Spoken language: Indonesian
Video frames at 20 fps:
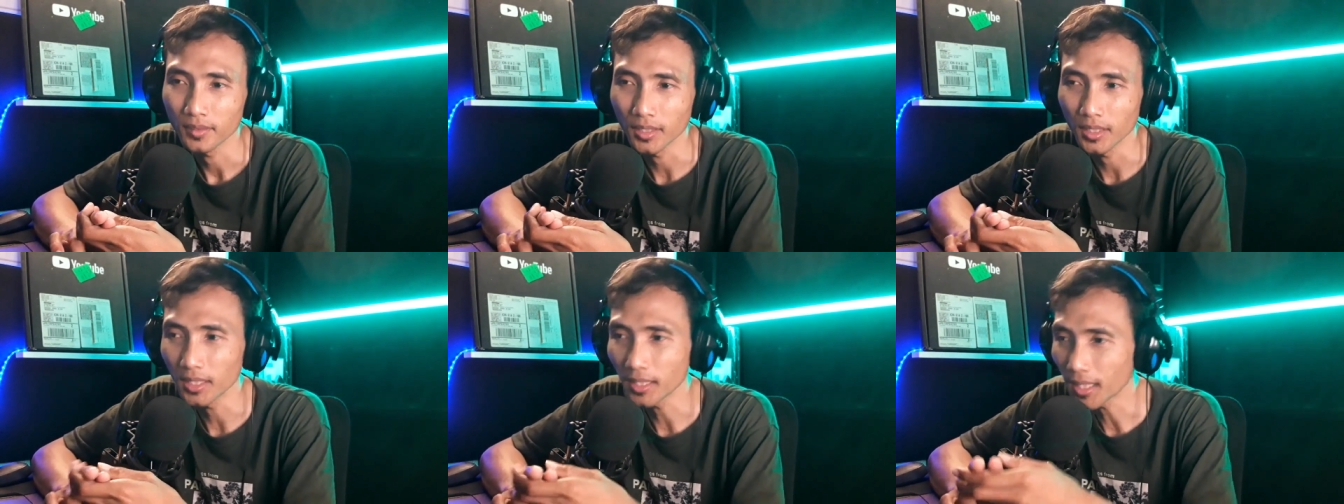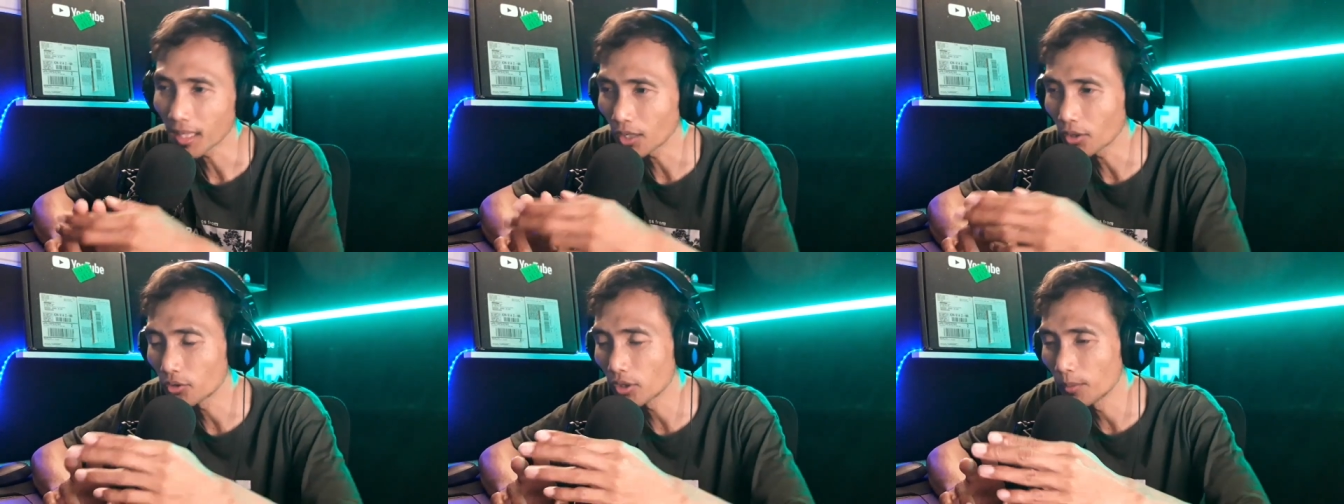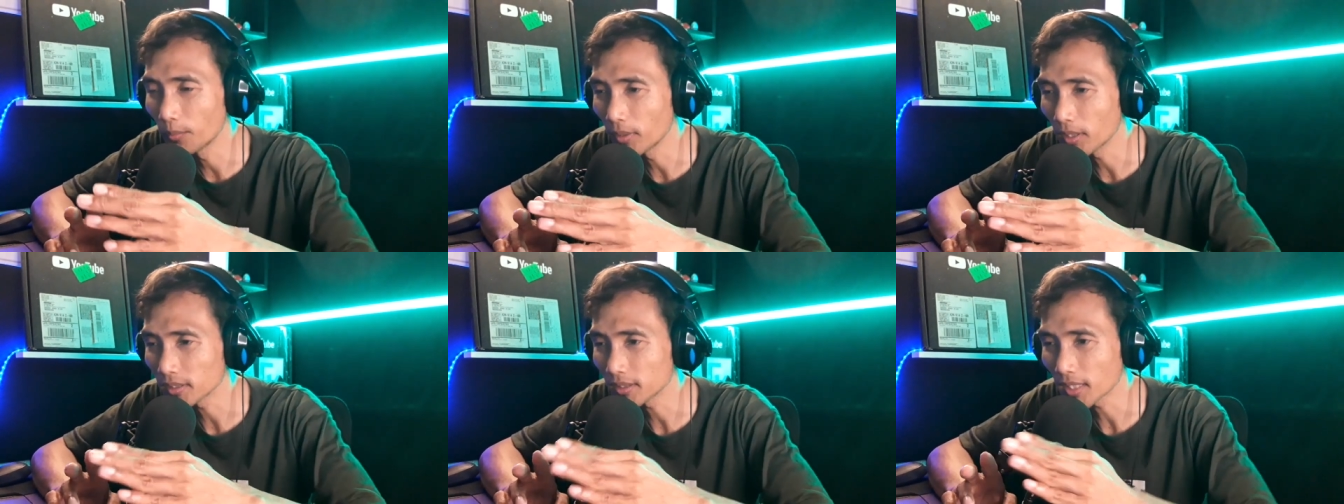Jadi kalau
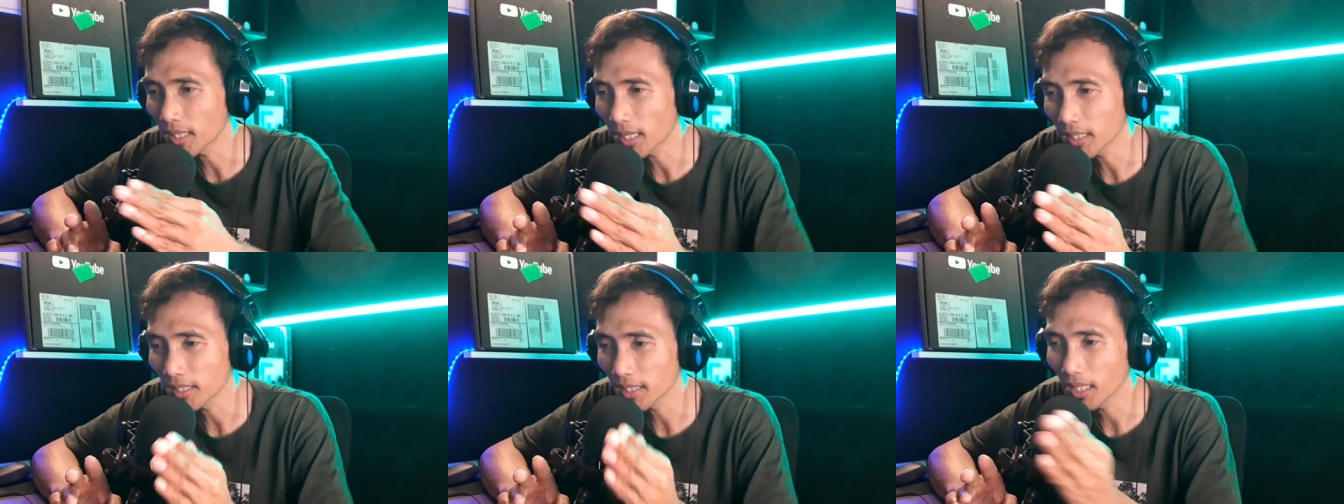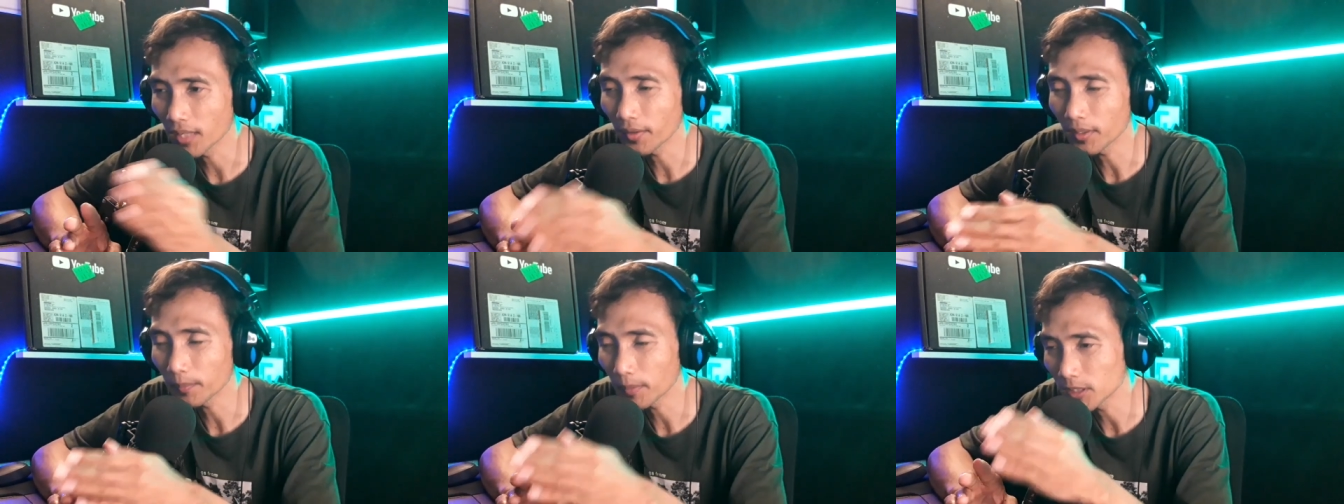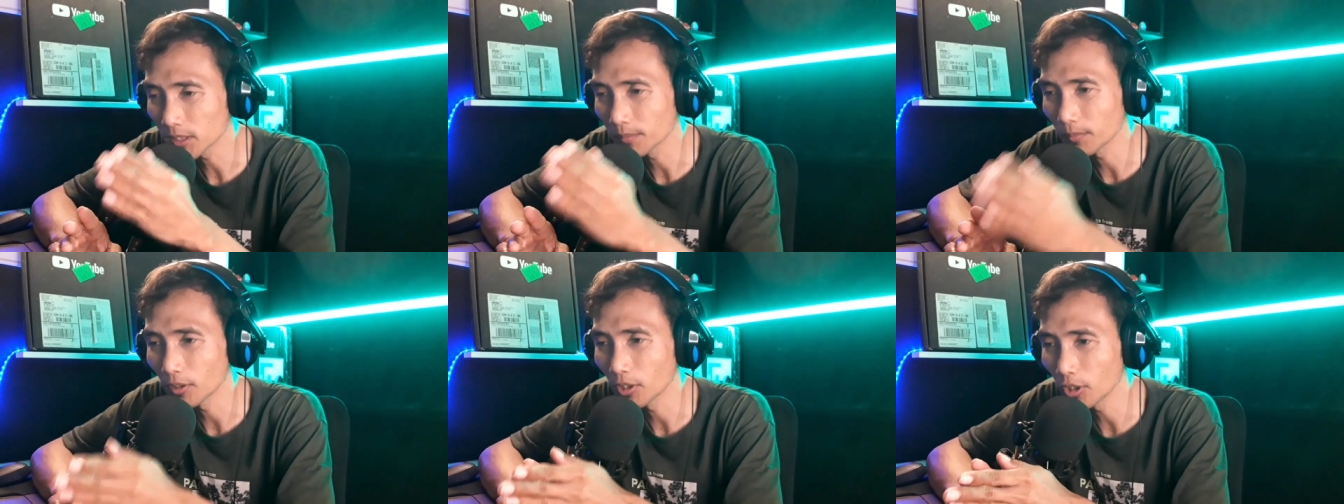12 terakhir lewat
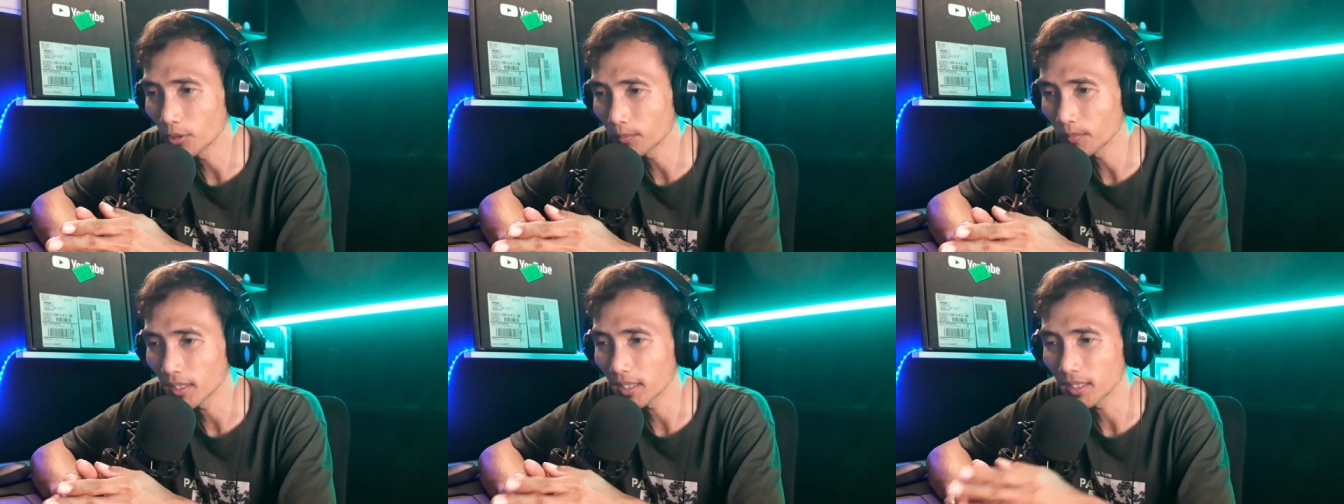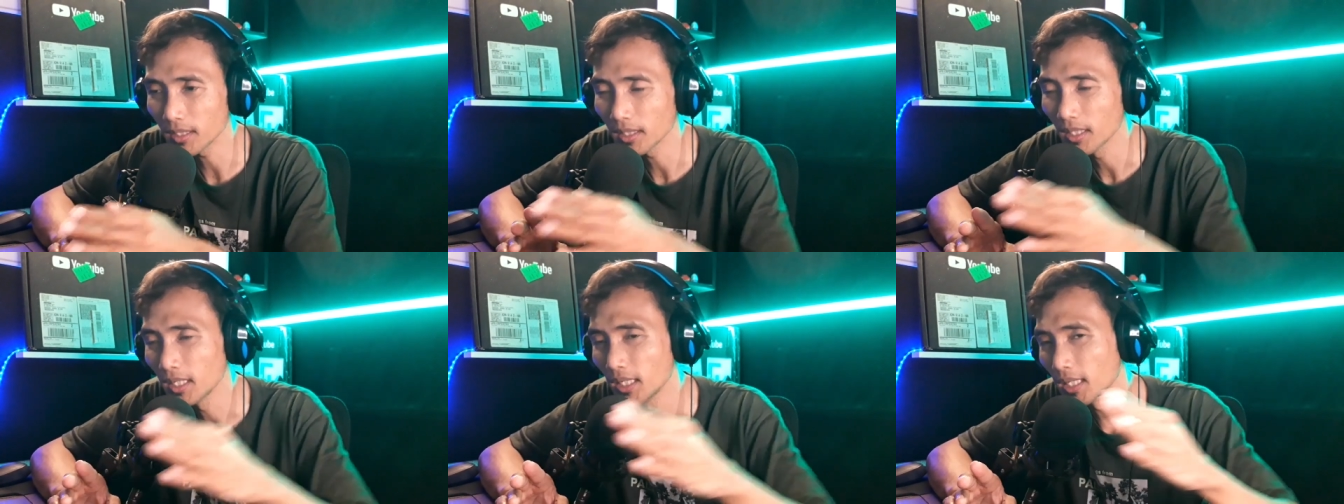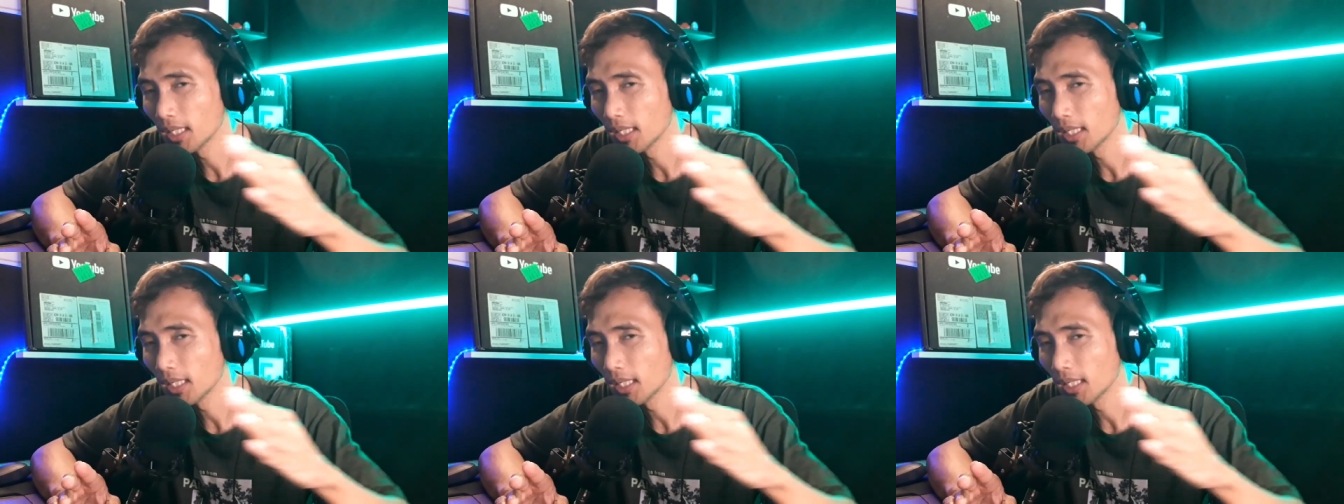masih belum nanti